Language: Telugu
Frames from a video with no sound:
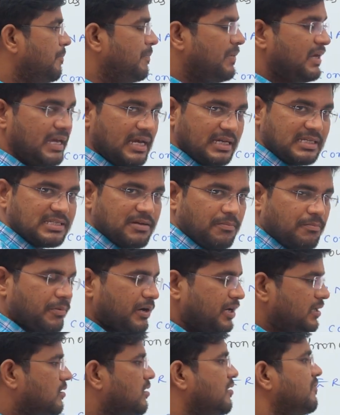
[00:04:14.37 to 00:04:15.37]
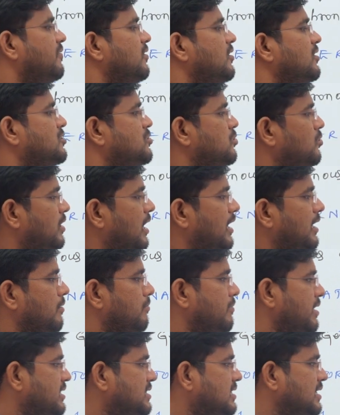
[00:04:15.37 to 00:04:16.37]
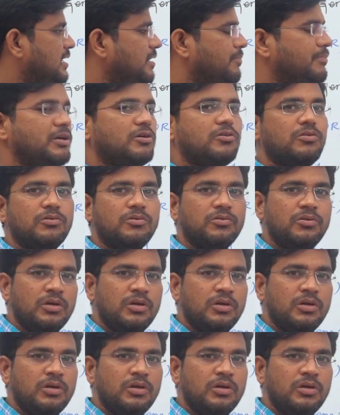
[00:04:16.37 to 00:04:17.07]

మీ ఎగ్జామ్ పాయింట్ ఆఫ్ వ్యూలో చూడండి బేసిక్గా మీకు